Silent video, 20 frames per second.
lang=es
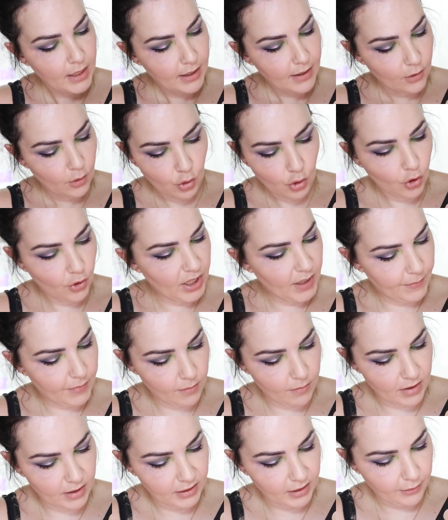Luego de
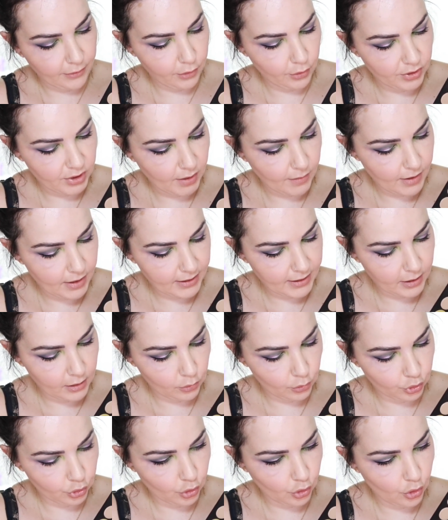pigmentación ya veis que
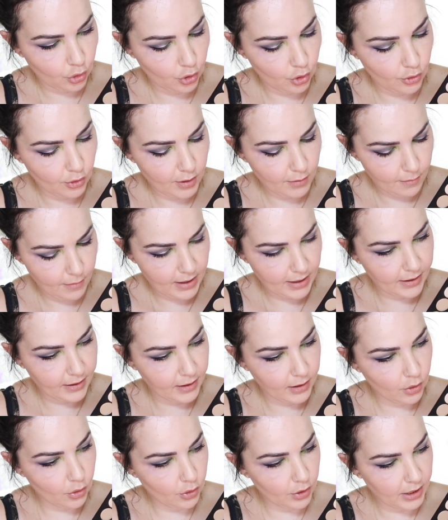incluso los colores más
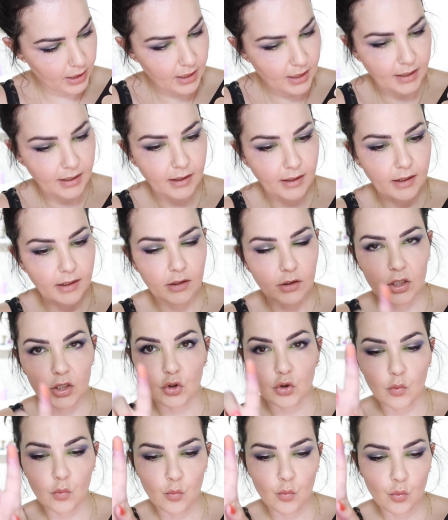neones eh,
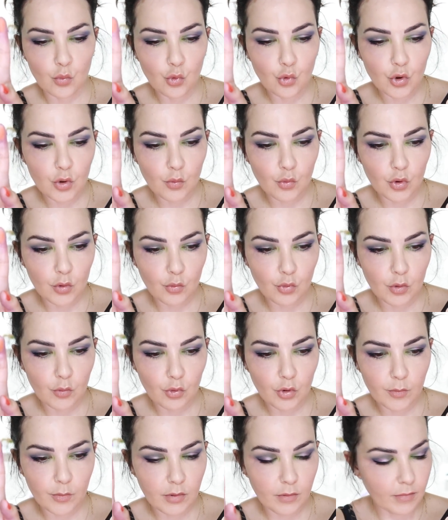son muy, muy, muy,
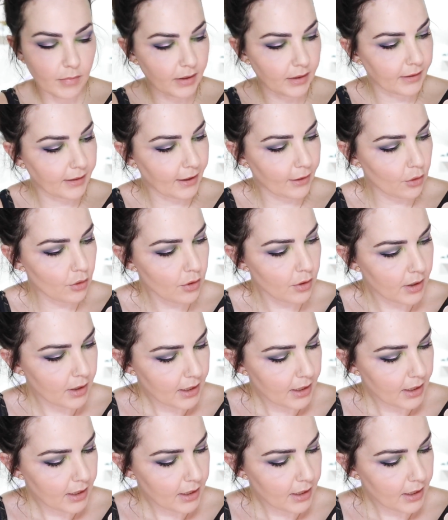muy pigmentados.